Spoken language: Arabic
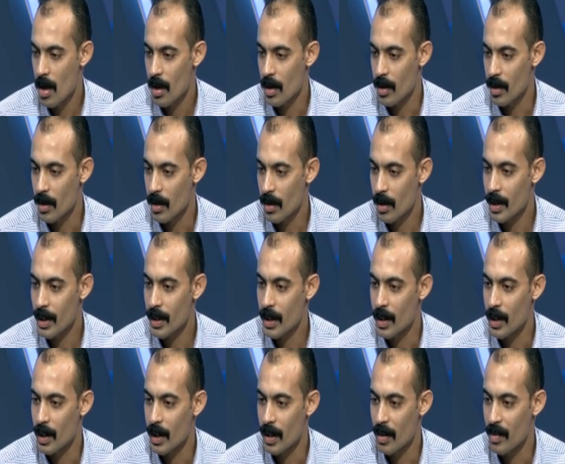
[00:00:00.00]
لدرجه
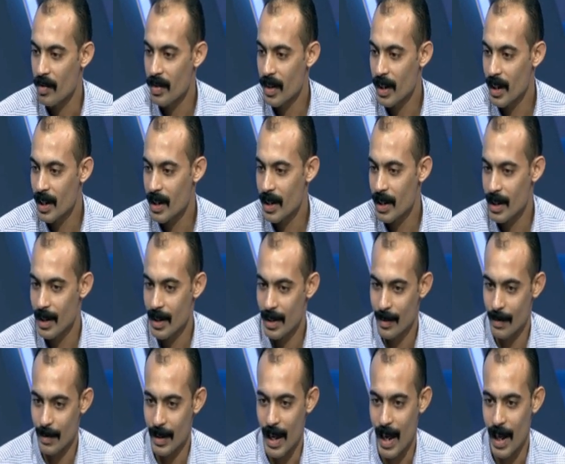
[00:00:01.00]
ان كان في ناس
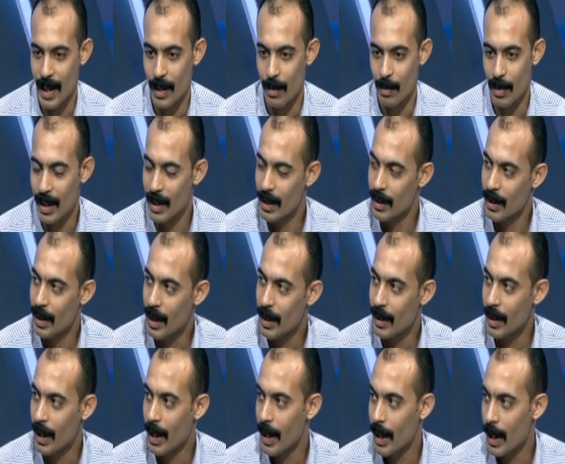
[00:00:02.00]
يعني ابتدت ان هي
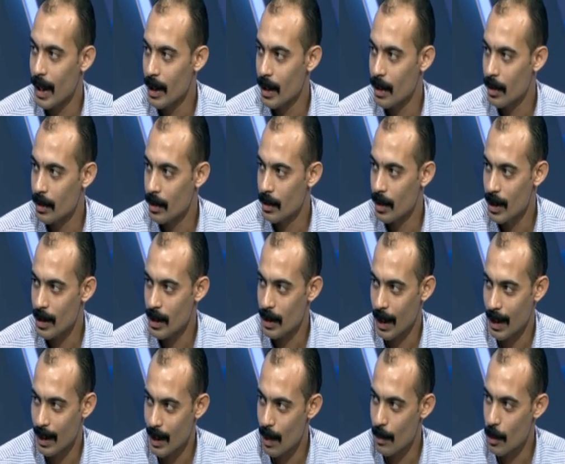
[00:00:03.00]
تتحايل عليه ناس
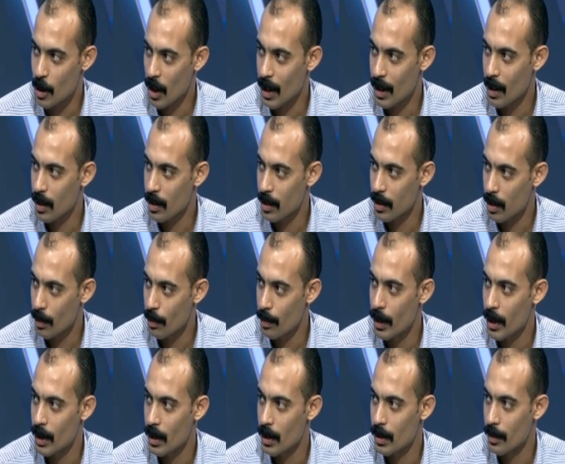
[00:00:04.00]
عندها مشاكل طبيه
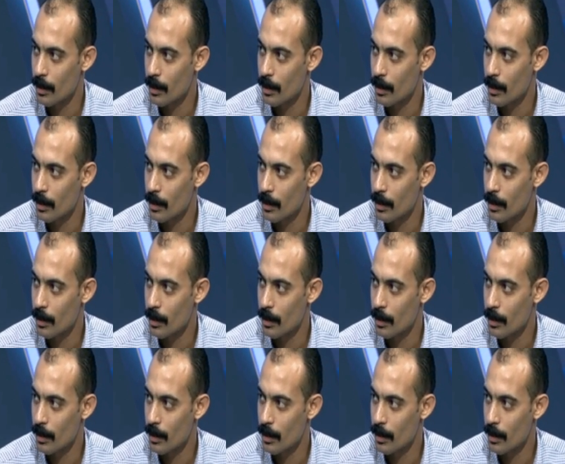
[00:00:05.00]
تتحايل